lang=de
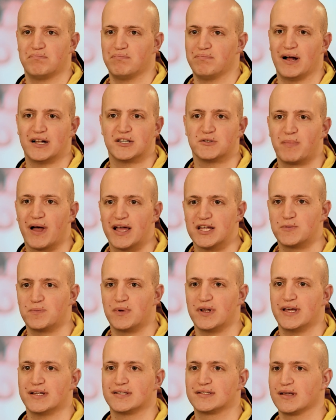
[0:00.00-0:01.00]
als
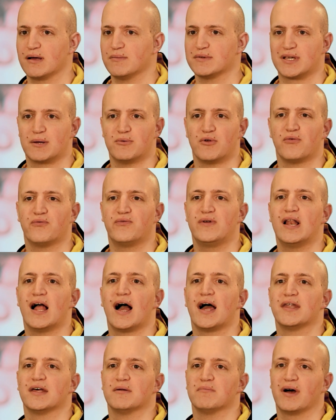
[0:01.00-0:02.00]
Beispiel jetzt. Aber es gibt noch viele
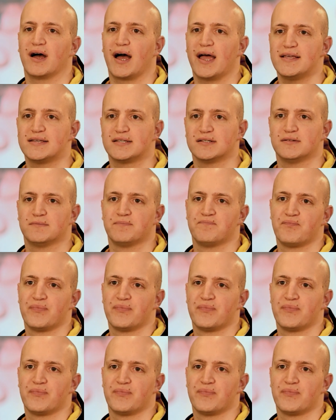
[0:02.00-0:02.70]
andere Bereiche